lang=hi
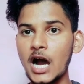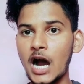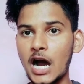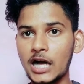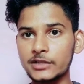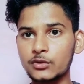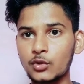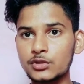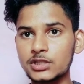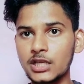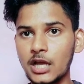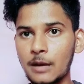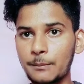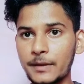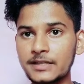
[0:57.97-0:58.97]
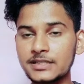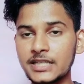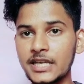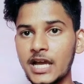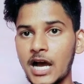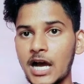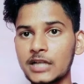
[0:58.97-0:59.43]
हाथों से
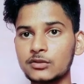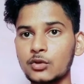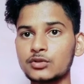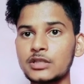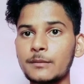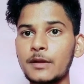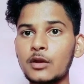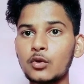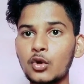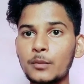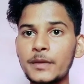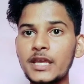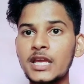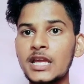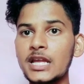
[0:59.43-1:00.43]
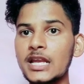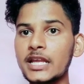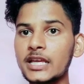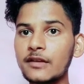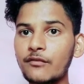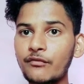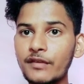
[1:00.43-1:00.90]
अपंज हैं हाथों से बिल्कुल भी
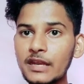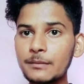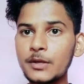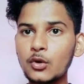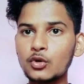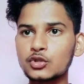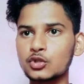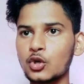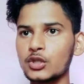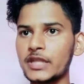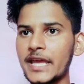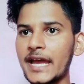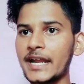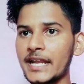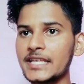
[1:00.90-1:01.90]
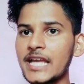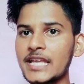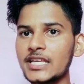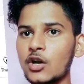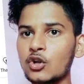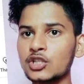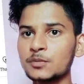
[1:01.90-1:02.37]
लेकिन फिर भी उसको दया नहीं
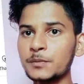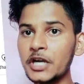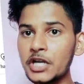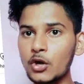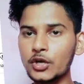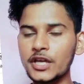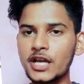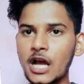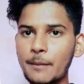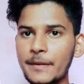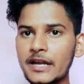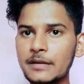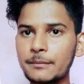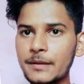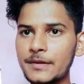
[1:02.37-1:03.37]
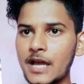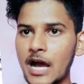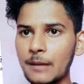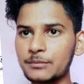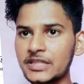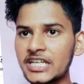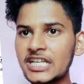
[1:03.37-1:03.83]
आई है और इस वीडियो की कमेंट में भी
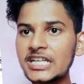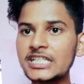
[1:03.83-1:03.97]
आप देख